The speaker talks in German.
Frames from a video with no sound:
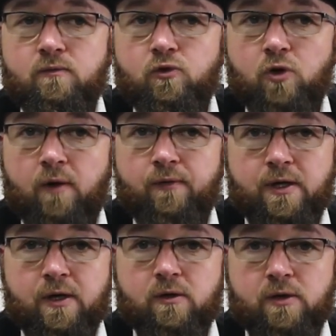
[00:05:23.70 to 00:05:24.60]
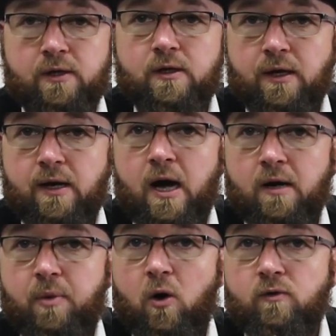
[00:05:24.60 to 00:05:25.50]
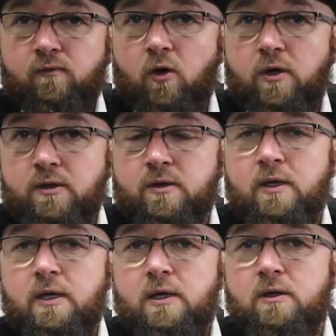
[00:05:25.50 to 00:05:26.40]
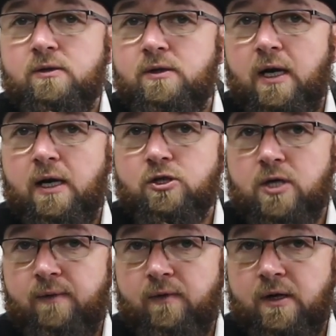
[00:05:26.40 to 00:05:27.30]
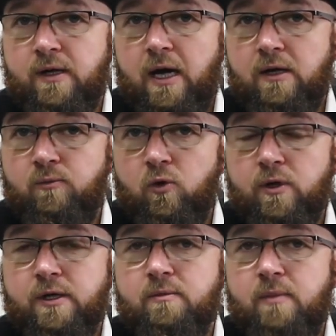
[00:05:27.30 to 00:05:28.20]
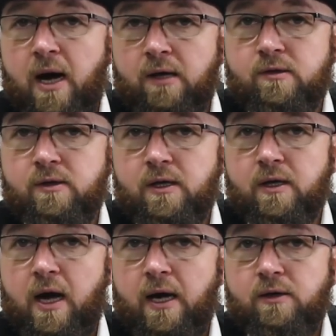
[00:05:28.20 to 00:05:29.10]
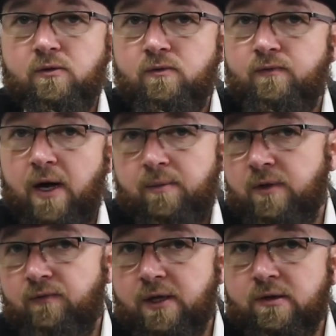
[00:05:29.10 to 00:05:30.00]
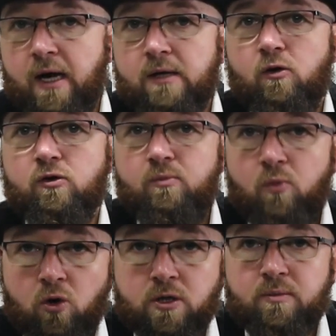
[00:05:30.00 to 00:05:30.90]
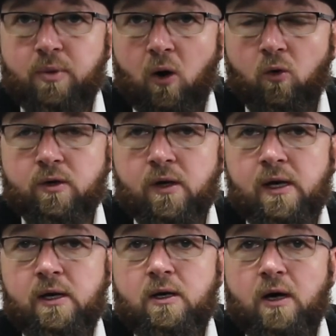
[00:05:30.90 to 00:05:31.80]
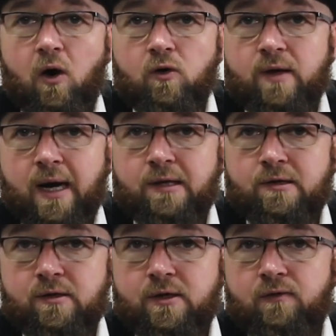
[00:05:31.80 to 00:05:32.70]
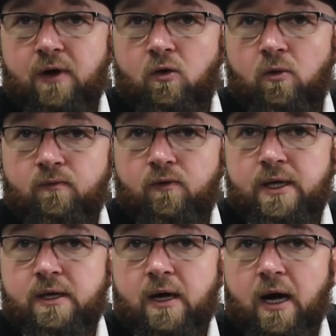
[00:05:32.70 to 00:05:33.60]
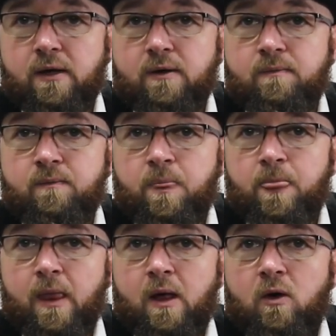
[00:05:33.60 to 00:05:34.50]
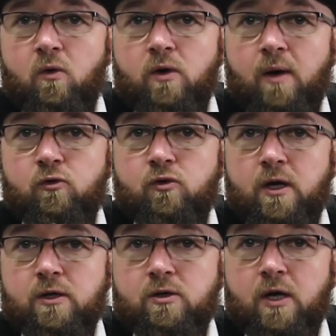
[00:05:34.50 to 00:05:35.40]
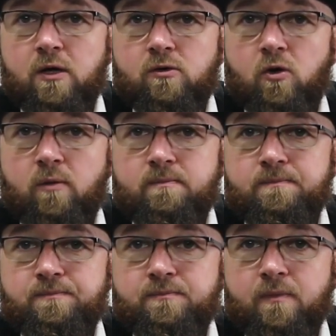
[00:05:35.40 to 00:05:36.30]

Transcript: ja, wenn ihr den dann nachbauen wollt, da schreiben wir dann alle möglichen Maße dann rein. Und wir haben den, wie gesagt, aus Müll gebaut, aus Resten, die wir rumfliegen hatten. Und haben uns halt gedacht, komm,